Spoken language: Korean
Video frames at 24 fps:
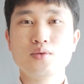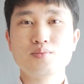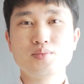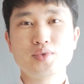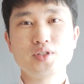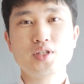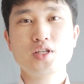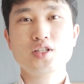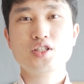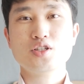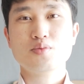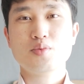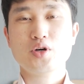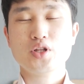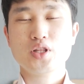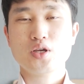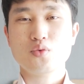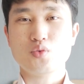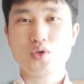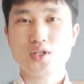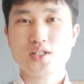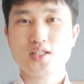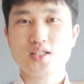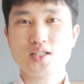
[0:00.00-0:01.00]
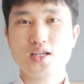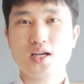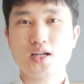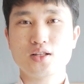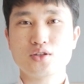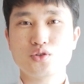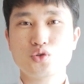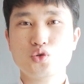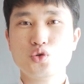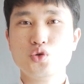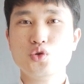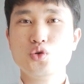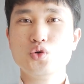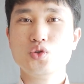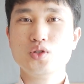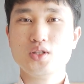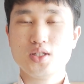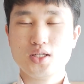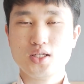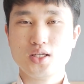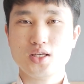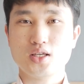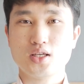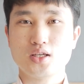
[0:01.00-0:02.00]
브리즈번에 위치한
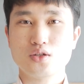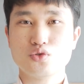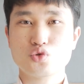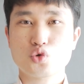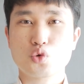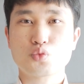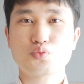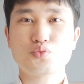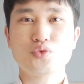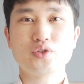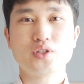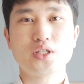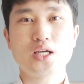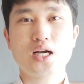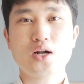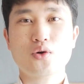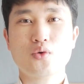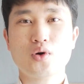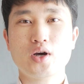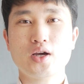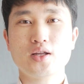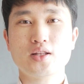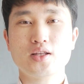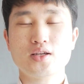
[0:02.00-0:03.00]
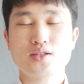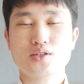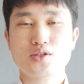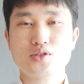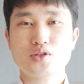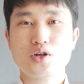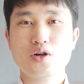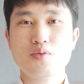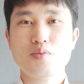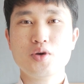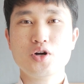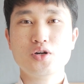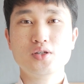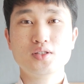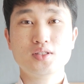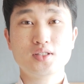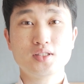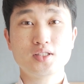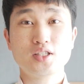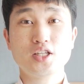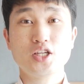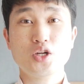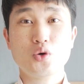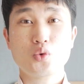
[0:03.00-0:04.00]
QUT 족부 의학과에 대해서 설명을
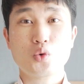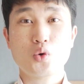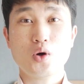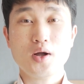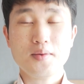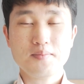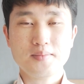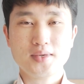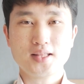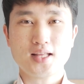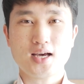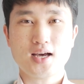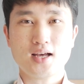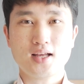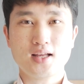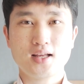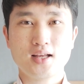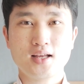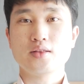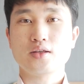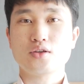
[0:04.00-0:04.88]
드리려고 합니다.